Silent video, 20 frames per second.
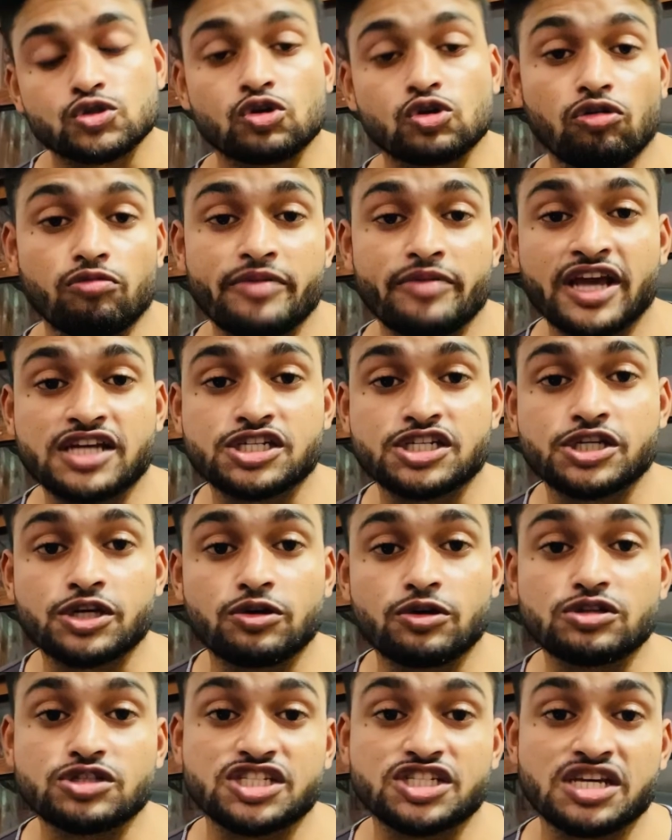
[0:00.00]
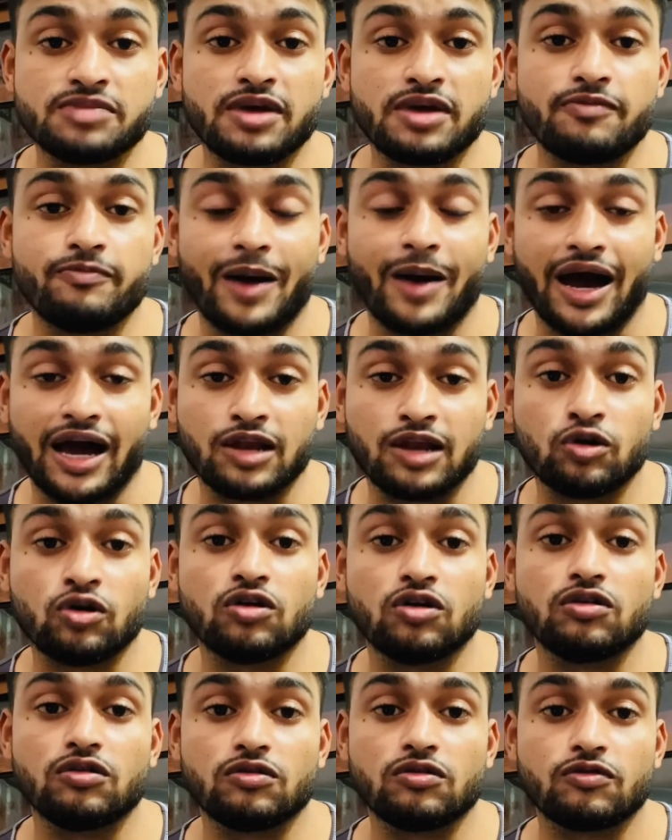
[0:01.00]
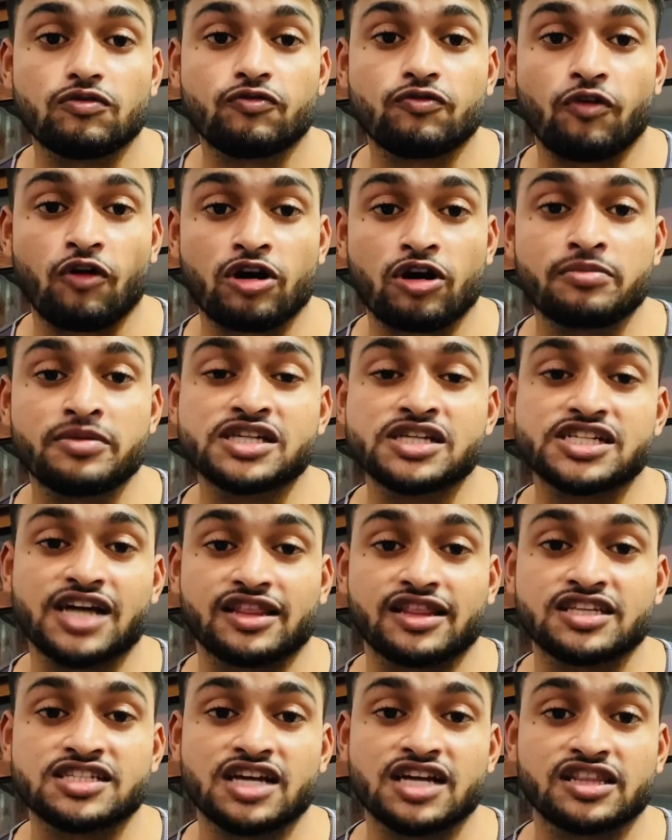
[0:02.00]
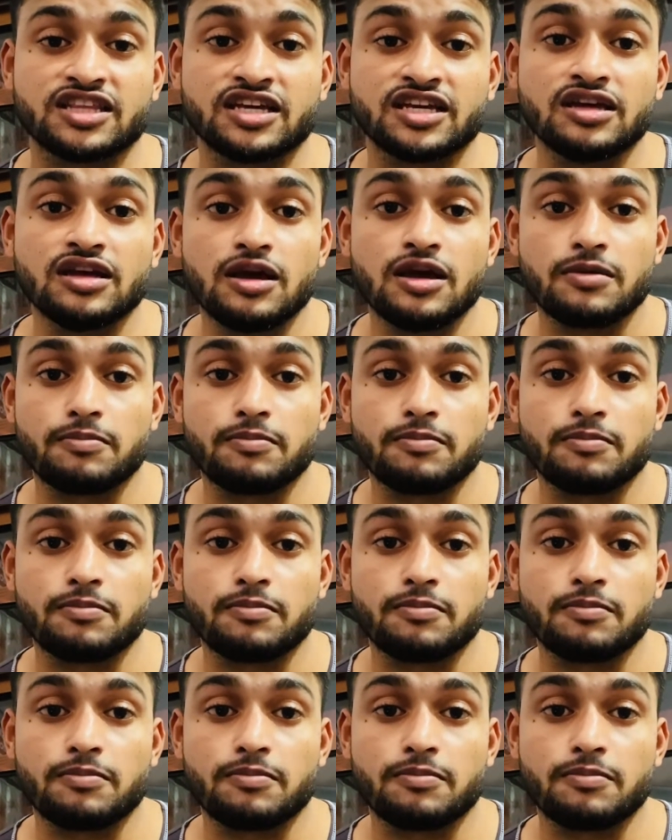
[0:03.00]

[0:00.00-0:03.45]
সো মেক শিওর জিমে ভালো ফর্মের সাথে সাথে